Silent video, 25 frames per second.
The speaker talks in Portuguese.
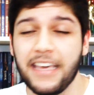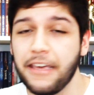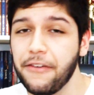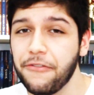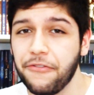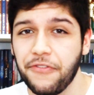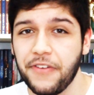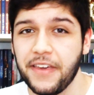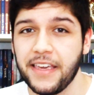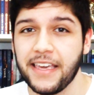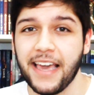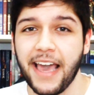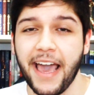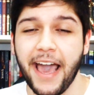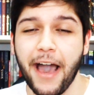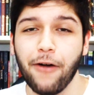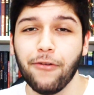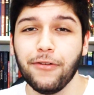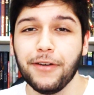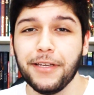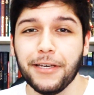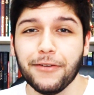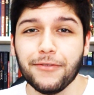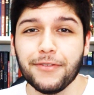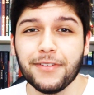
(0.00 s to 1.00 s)
e enfim, é
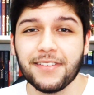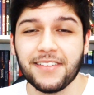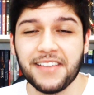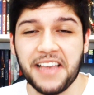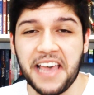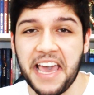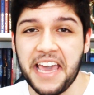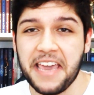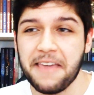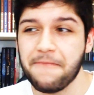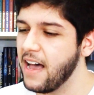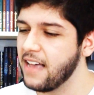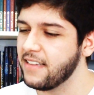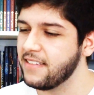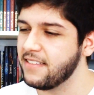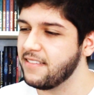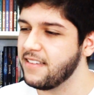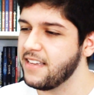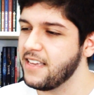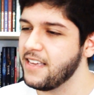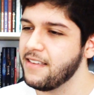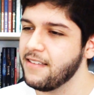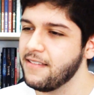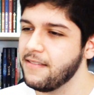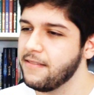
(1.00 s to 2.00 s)
o que eu sei,
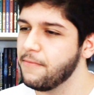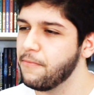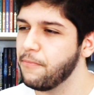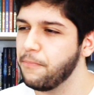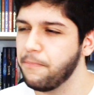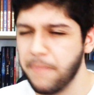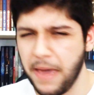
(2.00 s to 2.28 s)
assim,